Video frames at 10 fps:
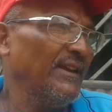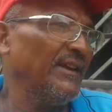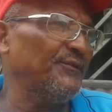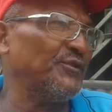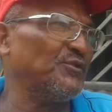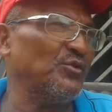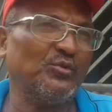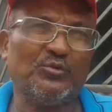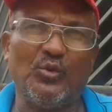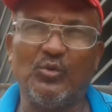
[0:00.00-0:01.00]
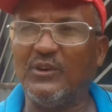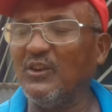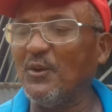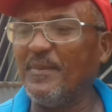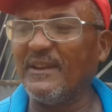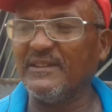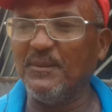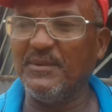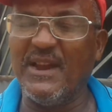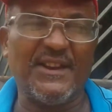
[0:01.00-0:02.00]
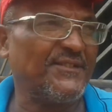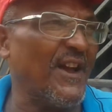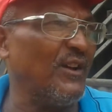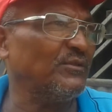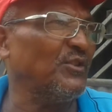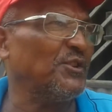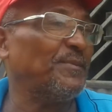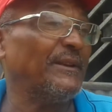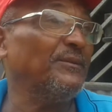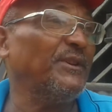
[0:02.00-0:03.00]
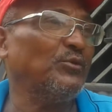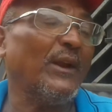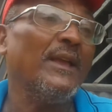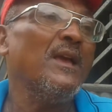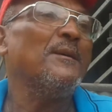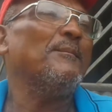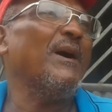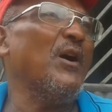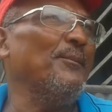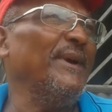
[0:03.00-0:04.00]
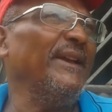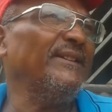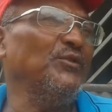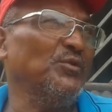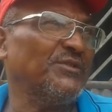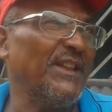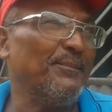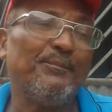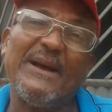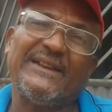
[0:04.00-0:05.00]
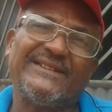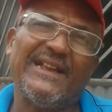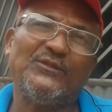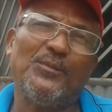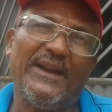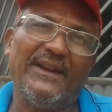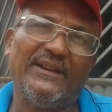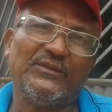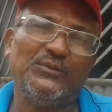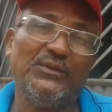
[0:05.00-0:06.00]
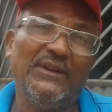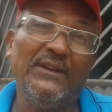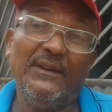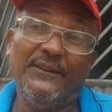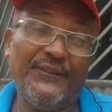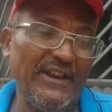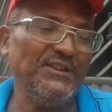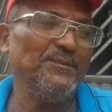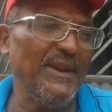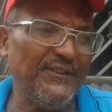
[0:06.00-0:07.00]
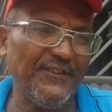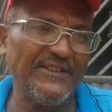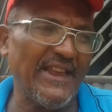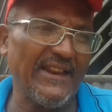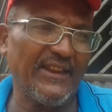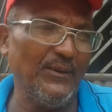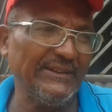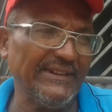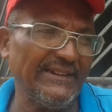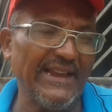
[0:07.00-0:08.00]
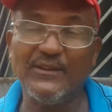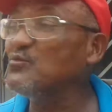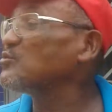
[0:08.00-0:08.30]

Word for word: infraestrutura, nós precisamos de assalto, nós precisamos de coisa. Malmente nos tempos passados do Bahia Azul, felizmente fizeram aqui uma drenagem, um